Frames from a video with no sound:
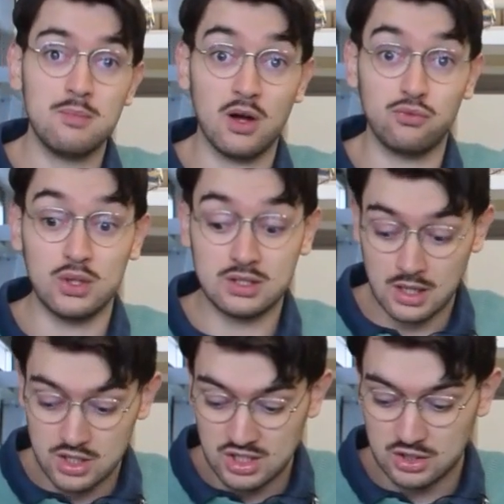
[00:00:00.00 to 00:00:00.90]
parfois
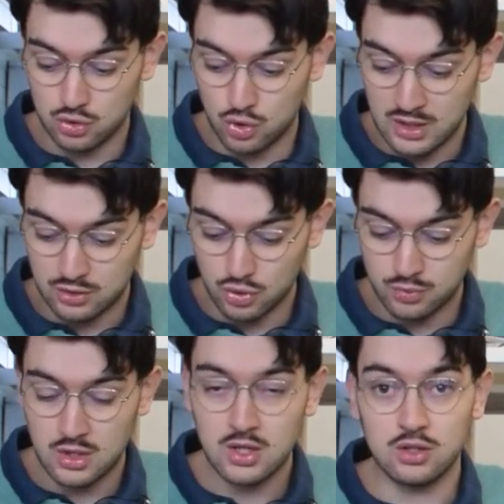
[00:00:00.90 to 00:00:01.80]
tragique de la
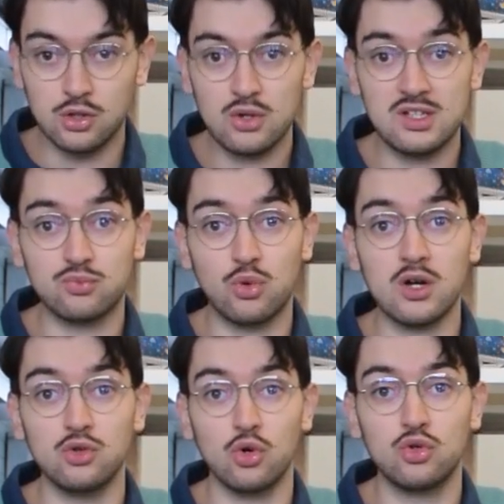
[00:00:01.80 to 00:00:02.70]
taupe, dans
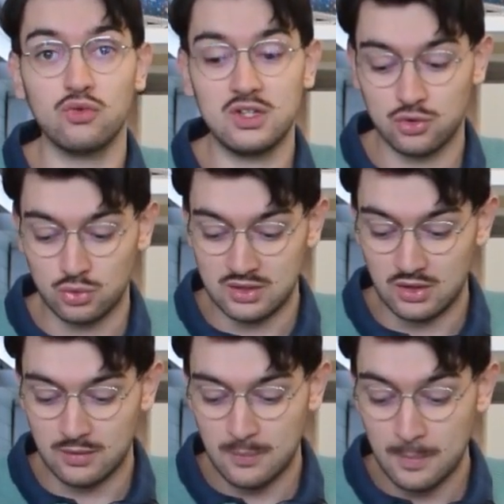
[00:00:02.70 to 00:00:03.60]
l'espoir de retrouver son livre.